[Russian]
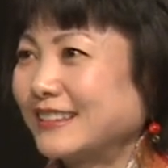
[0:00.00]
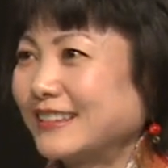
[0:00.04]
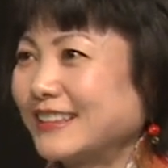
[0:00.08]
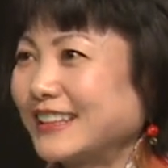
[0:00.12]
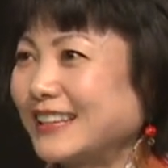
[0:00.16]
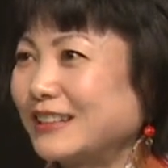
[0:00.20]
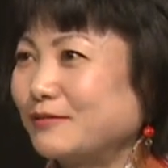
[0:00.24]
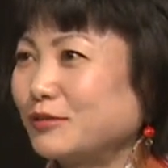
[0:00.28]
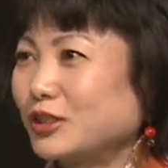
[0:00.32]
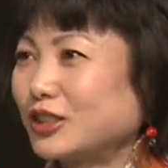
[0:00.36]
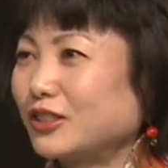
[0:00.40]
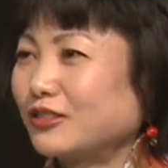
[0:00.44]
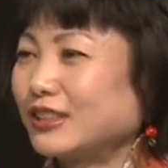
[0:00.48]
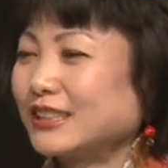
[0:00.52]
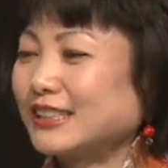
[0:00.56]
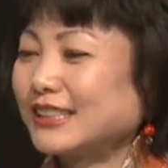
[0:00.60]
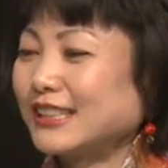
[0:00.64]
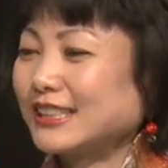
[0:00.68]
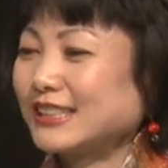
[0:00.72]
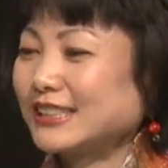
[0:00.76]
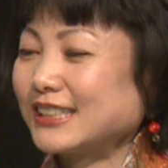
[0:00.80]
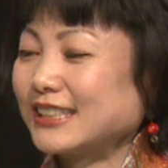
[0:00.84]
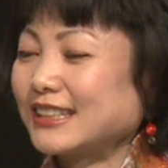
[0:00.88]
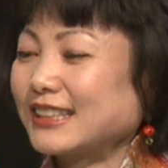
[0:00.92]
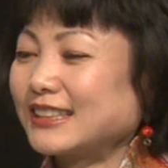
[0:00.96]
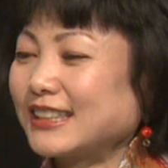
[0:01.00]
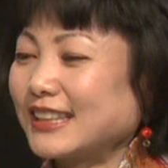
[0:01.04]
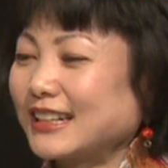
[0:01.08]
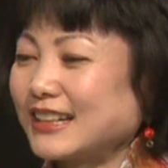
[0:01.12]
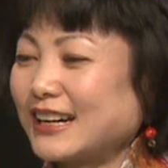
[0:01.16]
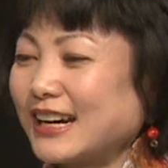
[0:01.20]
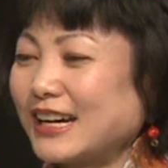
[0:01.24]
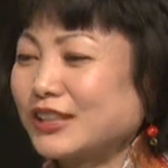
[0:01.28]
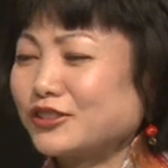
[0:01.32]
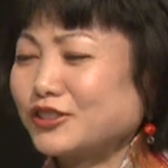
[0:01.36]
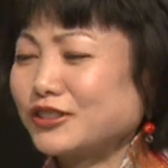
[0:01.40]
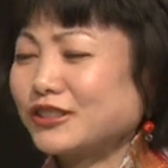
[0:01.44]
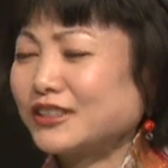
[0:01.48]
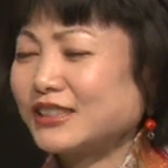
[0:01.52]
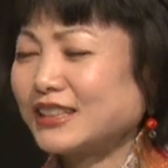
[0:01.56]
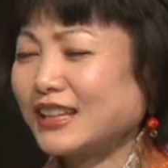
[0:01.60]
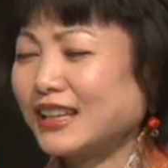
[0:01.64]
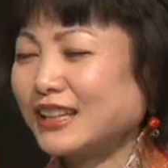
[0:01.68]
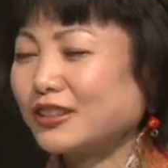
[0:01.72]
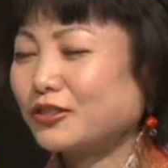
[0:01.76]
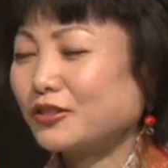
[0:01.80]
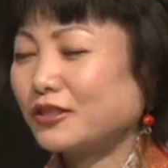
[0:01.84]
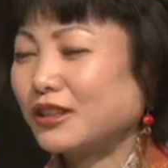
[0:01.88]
Потому что если ты каждый день